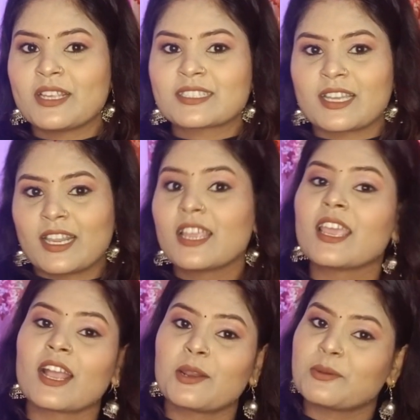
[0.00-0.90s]
प्लेस
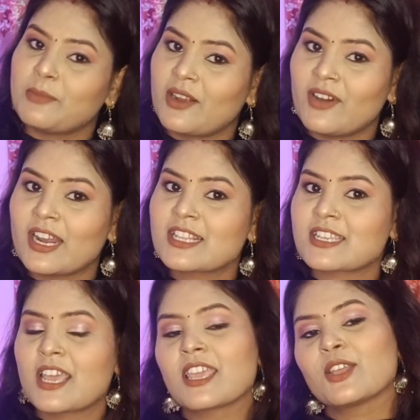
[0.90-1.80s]
करेंगे अगर मंगवाना
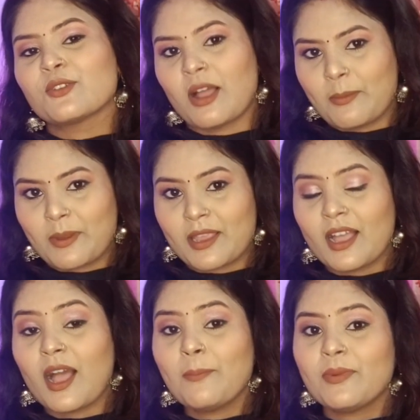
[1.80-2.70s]
चाहेंगे तो आप
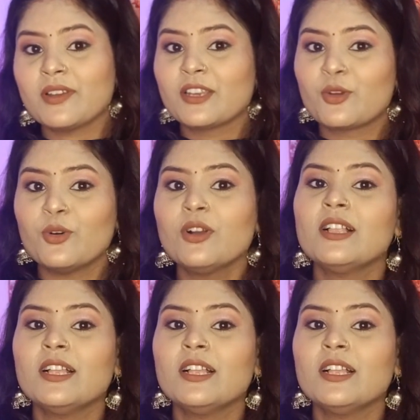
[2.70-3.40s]
आप इनको